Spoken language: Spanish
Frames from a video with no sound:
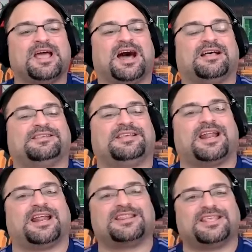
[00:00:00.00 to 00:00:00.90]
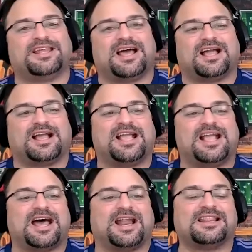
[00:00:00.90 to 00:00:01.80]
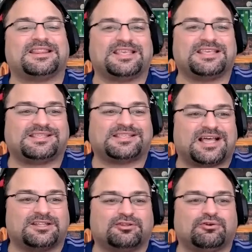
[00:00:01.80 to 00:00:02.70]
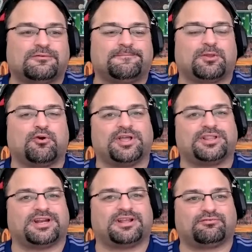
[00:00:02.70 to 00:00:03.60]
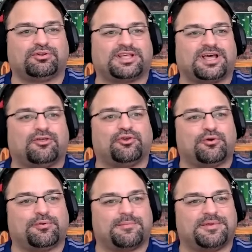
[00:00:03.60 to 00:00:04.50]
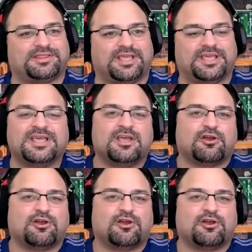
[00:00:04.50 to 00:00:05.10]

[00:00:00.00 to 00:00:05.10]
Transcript: Así Argentina garantizando con este resultado y obviamente